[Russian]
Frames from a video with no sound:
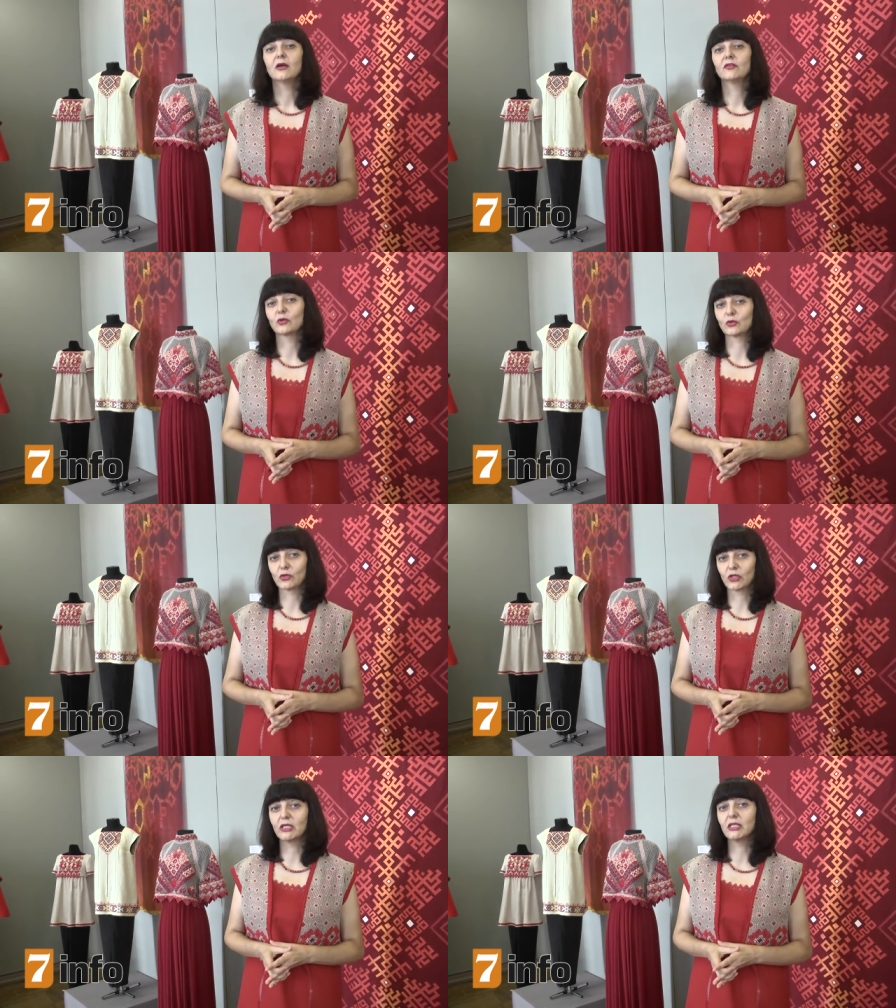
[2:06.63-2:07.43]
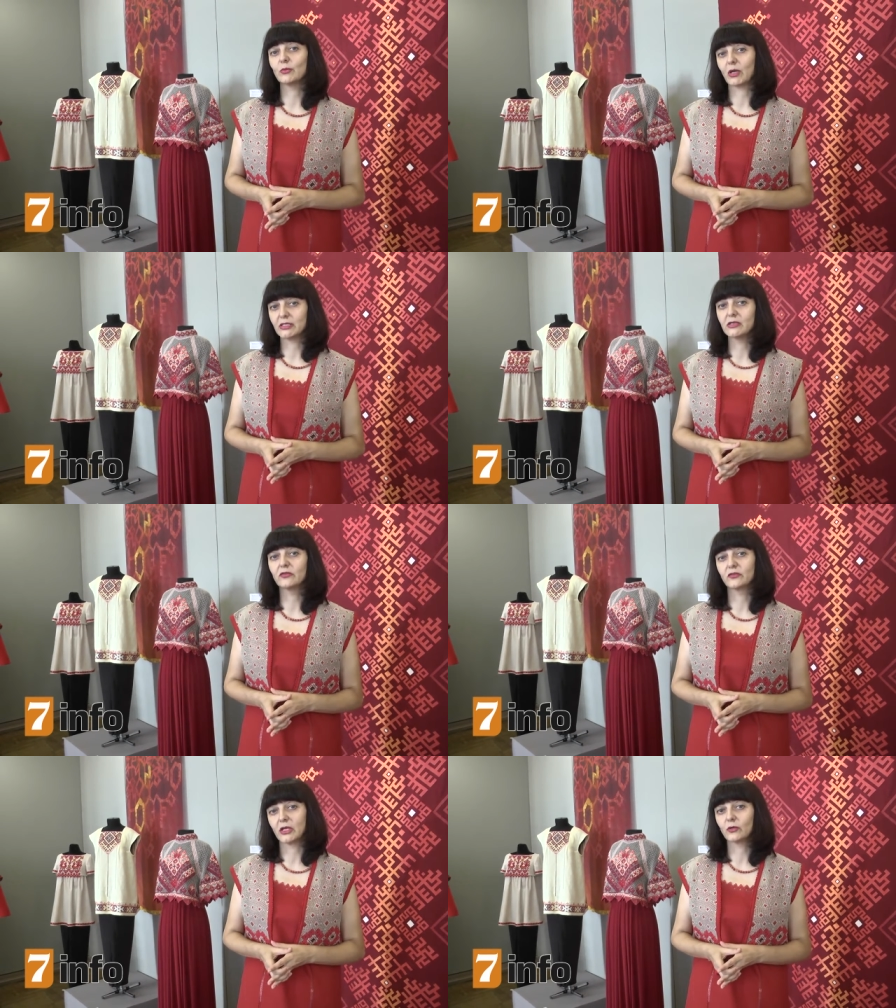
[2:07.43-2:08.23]
в окружении
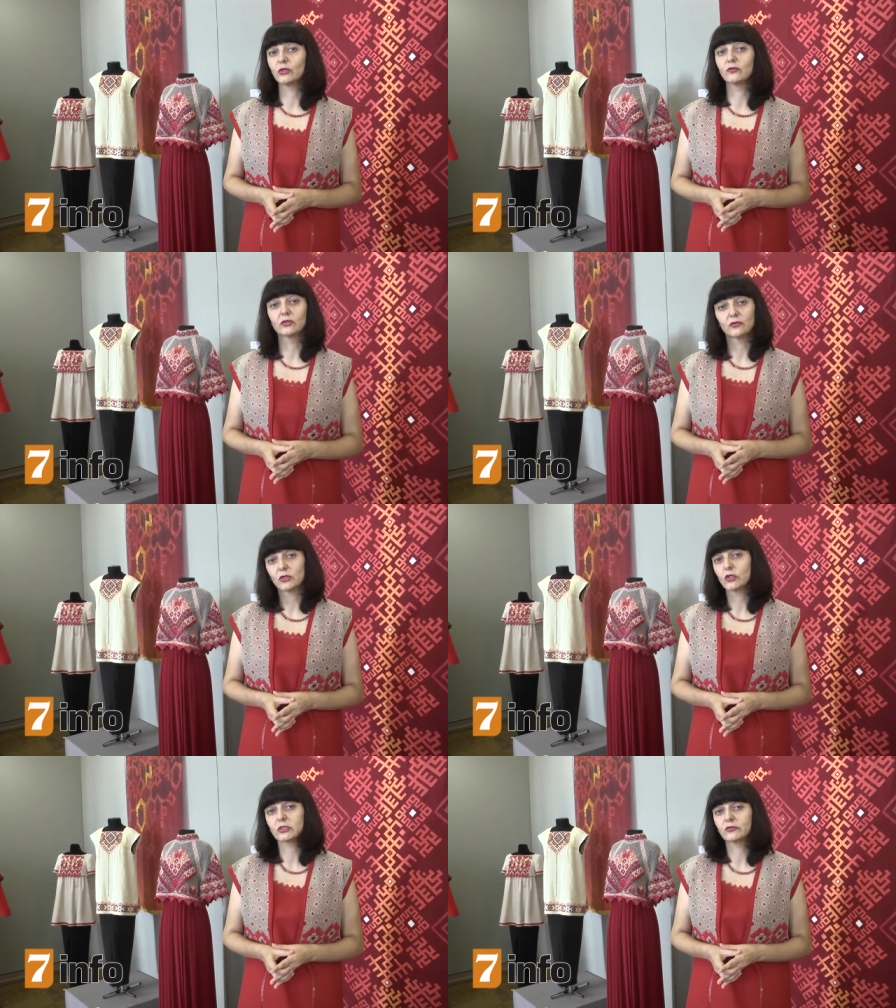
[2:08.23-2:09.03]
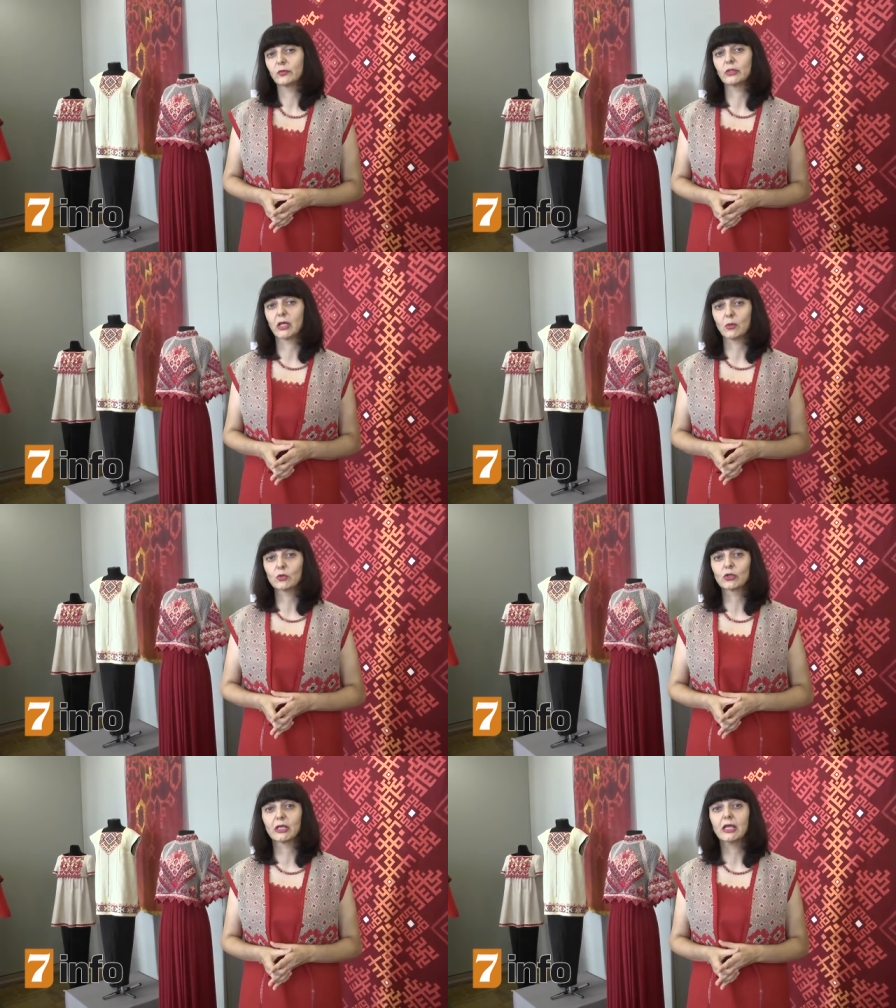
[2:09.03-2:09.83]
мотивов народного творчества,
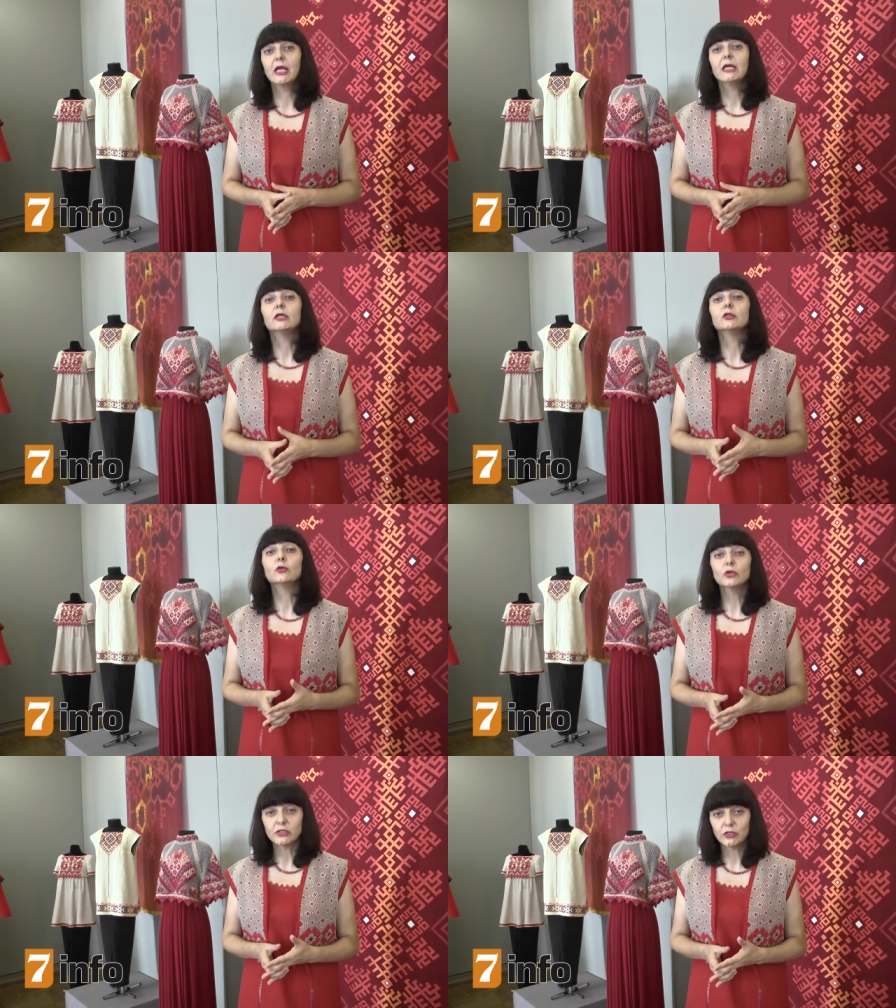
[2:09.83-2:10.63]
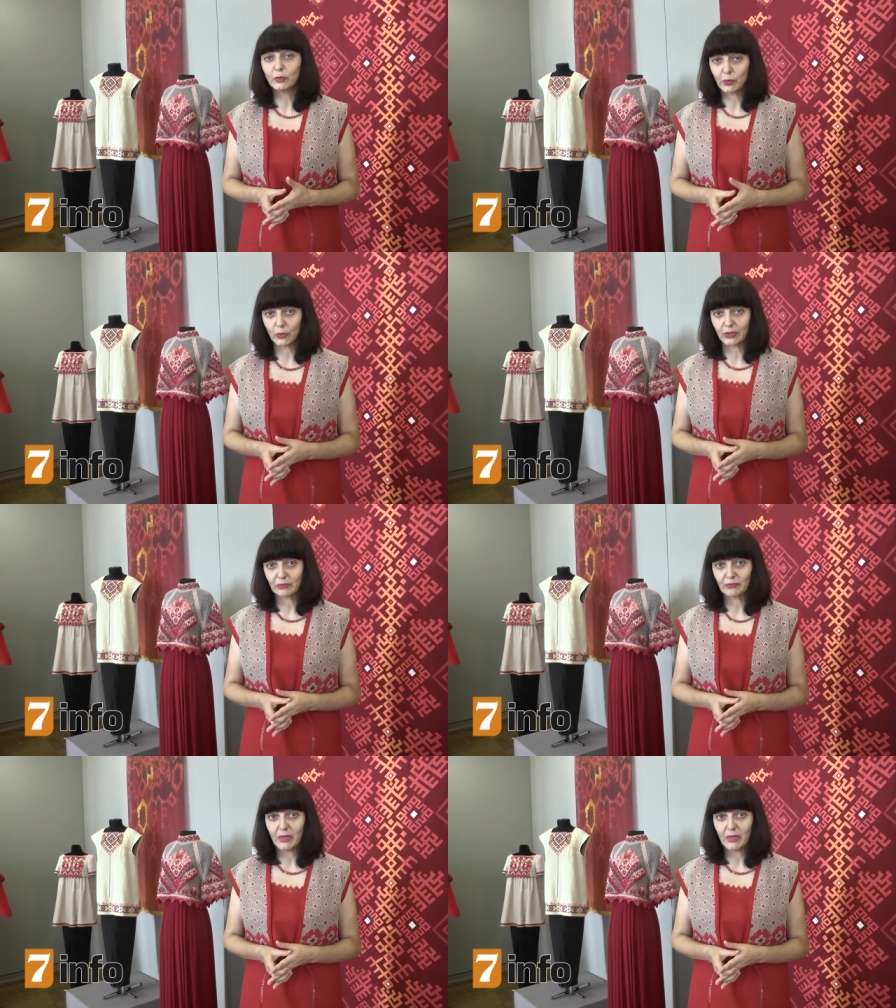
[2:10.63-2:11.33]
потому что и до сих пор